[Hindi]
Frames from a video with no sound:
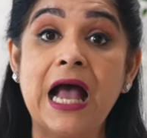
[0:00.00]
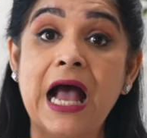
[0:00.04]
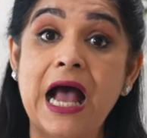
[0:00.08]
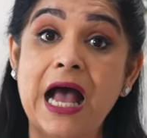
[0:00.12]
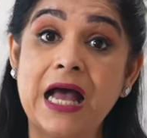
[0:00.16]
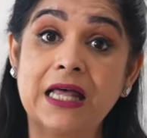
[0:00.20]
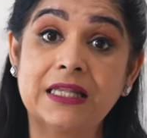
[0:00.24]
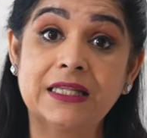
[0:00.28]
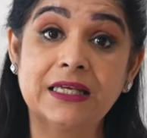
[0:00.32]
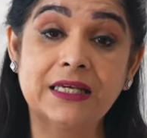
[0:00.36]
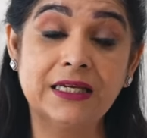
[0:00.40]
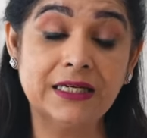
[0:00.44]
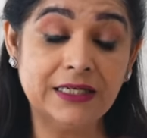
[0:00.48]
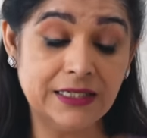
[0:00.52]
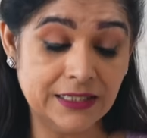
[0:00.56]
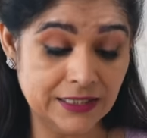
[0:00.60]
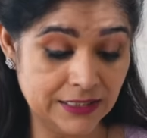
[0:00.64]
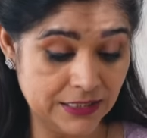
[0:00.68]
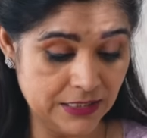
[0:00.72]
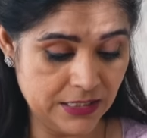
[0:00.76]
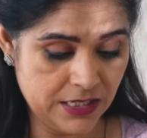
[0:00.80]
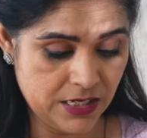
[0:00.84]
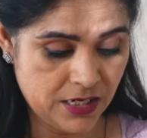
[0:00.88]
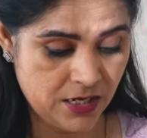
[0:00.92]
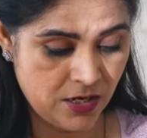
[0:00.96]
आधे घंटे
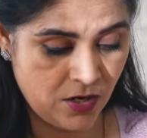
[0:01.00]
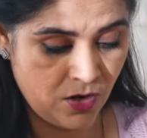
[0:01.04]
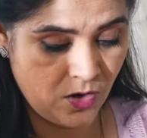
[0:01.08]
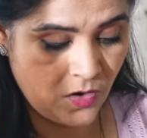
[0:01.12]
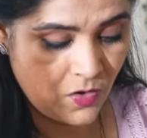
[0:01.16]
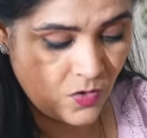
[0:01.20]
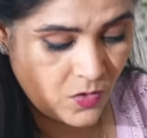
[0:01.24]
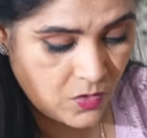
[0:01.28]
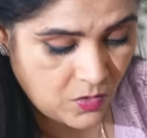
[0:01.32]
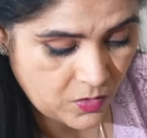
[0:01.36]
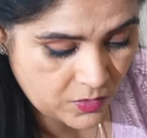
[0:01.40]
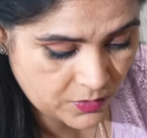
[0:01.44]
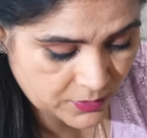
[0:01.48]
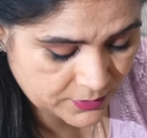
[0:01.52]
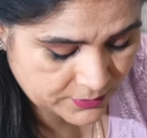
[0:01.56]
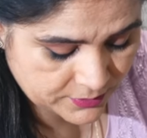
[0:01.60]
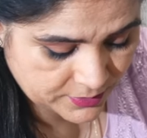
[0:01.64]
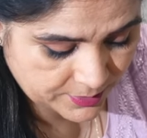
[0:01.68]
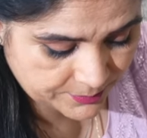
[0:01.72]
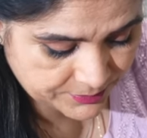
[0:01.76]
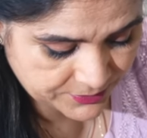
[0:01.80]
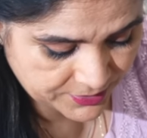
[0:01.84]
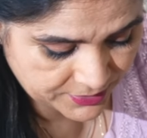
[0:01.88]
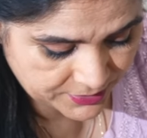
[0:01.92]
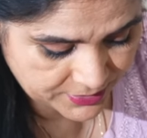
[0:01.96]
के लिए और
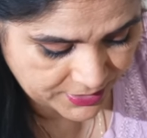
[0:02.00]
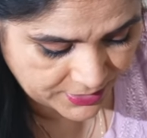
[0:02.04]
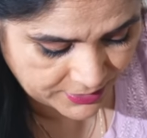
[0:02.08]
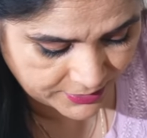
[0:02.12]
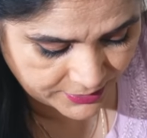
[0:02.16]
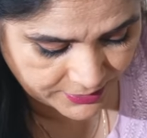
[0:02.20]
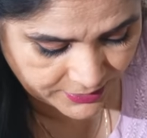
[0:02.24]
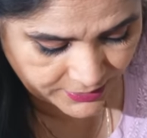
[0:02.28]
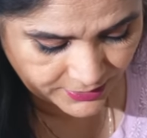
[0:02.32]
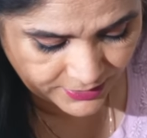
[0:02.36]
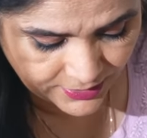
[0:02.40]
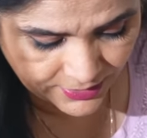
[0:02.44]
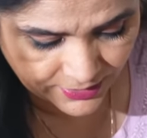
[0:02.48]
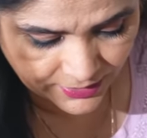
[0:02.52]
तब तक क्या करेंगे